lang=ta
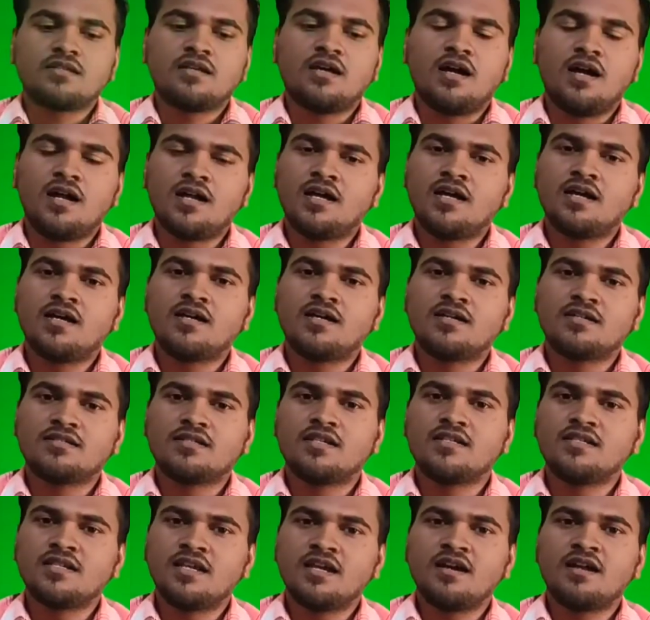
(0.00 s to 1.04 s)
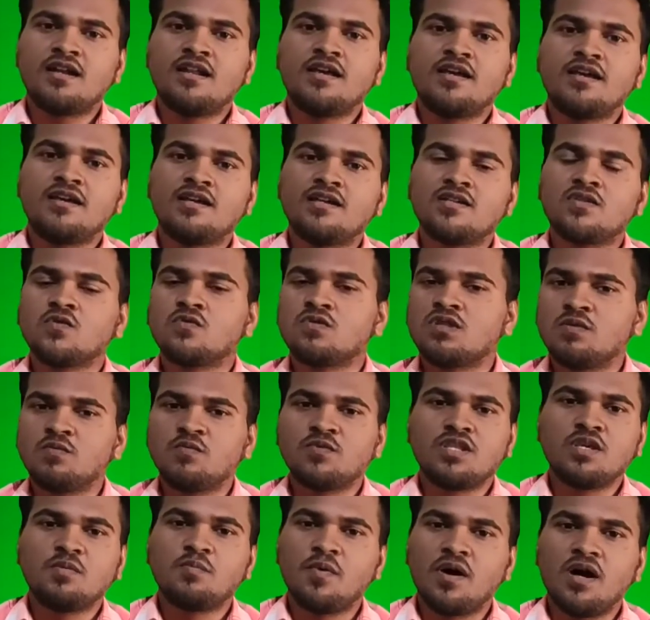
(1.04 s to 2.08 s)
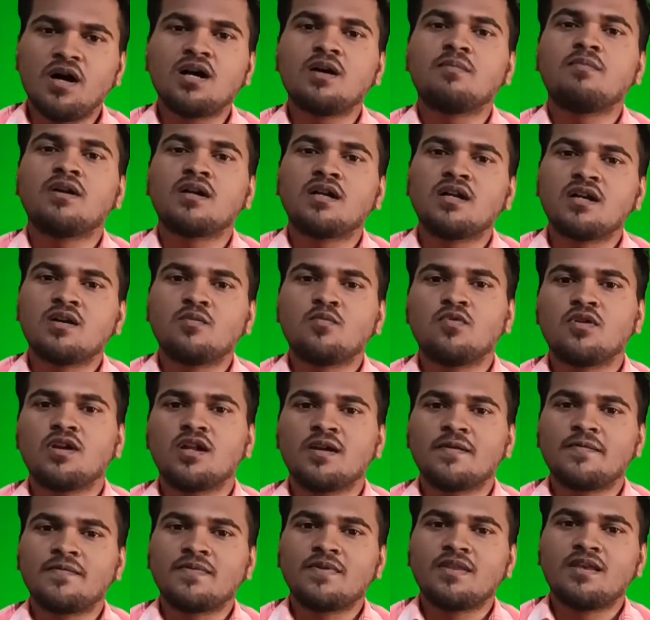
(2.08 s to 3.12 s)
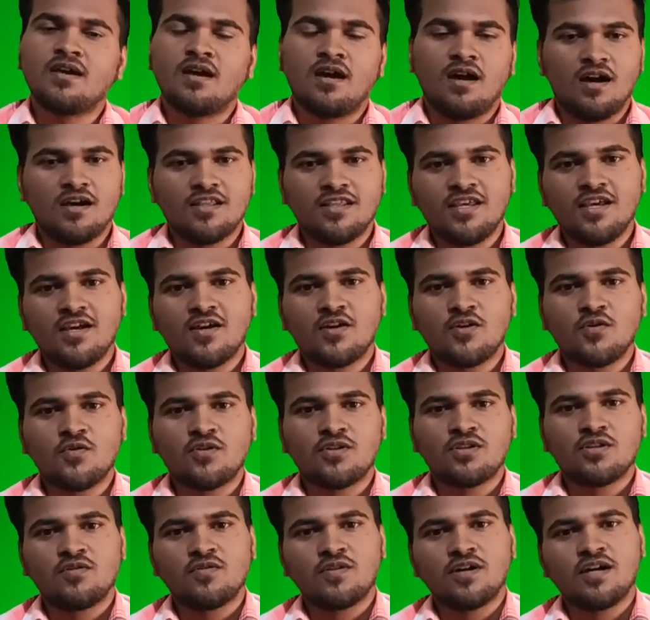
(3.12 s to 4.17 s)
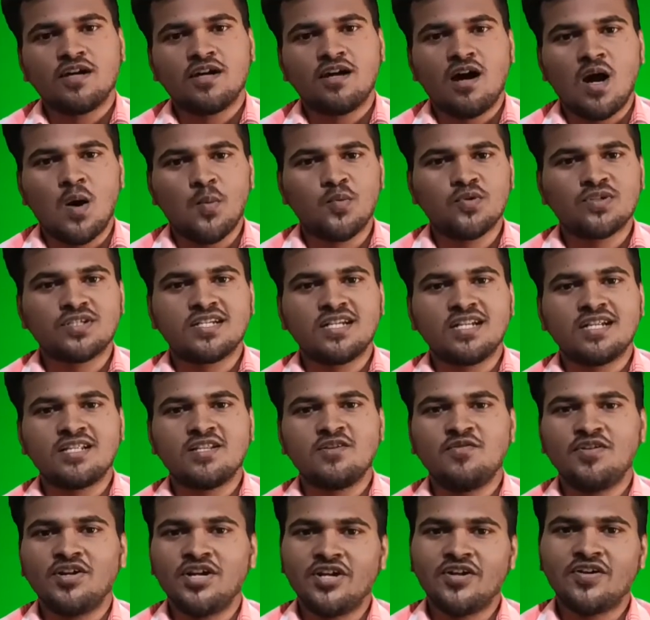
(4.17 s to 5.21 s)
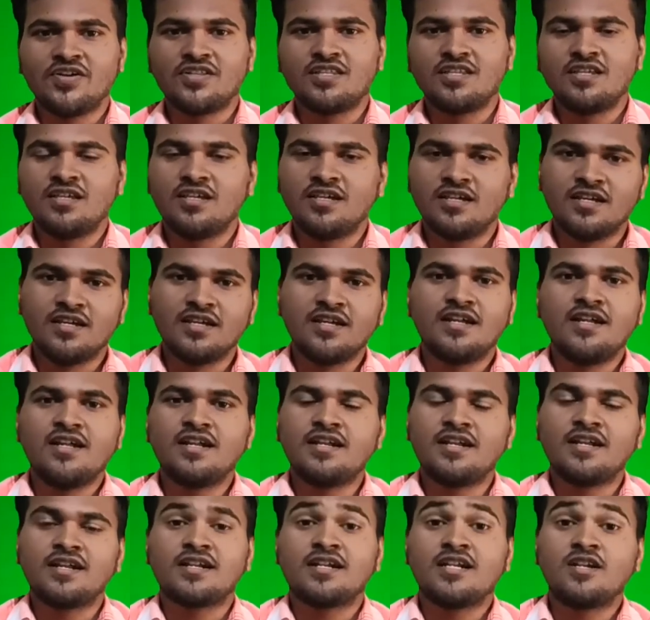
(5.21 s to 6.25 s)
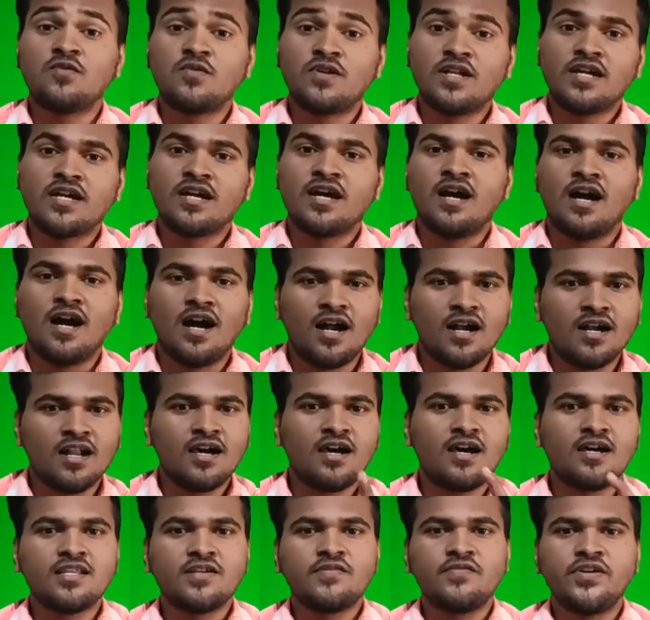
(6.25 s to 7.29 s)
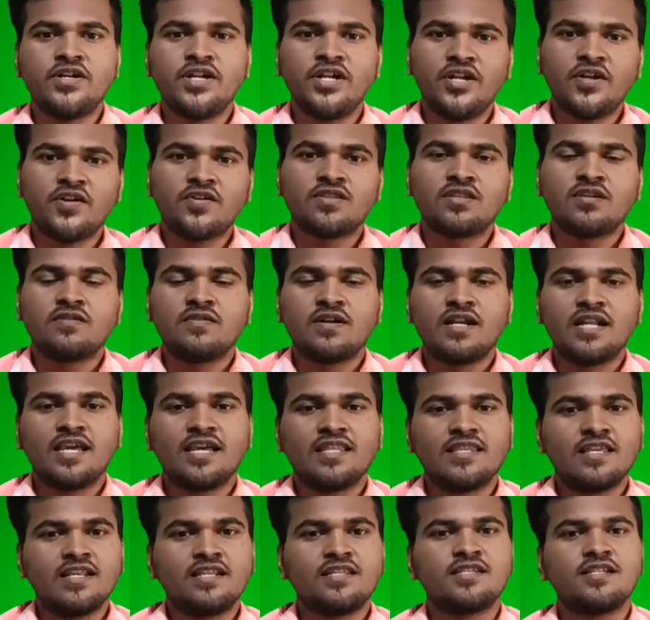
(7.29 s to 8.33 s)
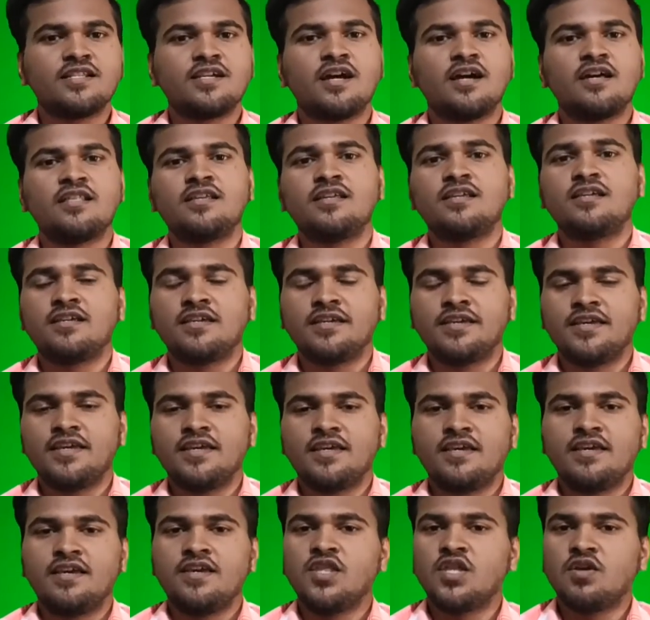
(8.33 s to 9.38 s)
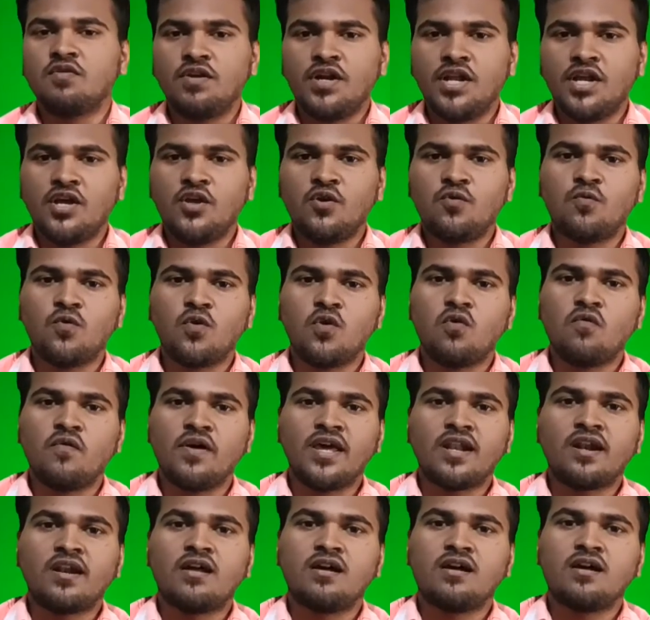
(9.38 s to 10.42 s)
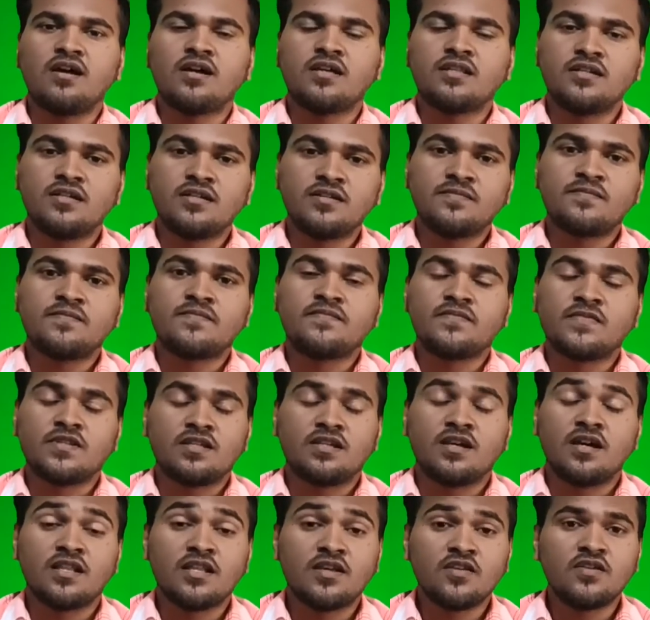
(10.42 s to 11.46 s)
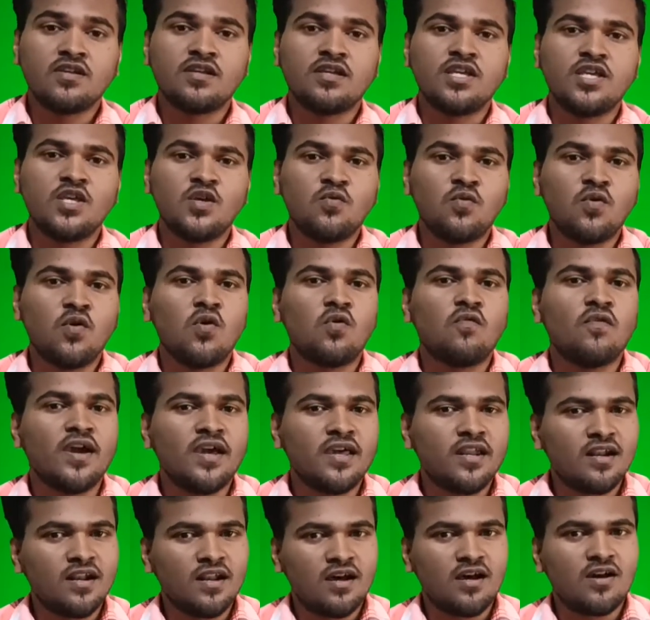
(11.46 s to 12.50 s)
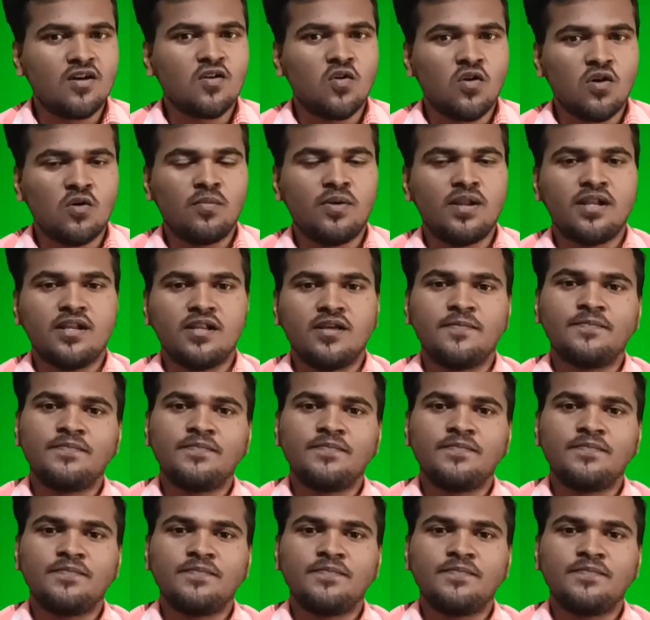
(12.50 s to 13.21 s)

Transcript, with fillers: ஆனால் செஞ்சாங்களே சுற்றி முற்றி பார்க்க மாட்டாங்க போல் அதை யாரோ ஒருத்தவங்க ஆப்போசிட்லேருந்து வீடியோ எடுத்து நெட்டில் விட்டாங்க ஆனால் அந்த வீடியோ எடுத்தவங்களுக்கே தெரிஞ்சிருக்காது இந்த வீடியோ இவ்வளோ வைரல் ஆகாதுன்னு அதாவது இவ்வளோ வைரல் ஆகும் அப்படின்னு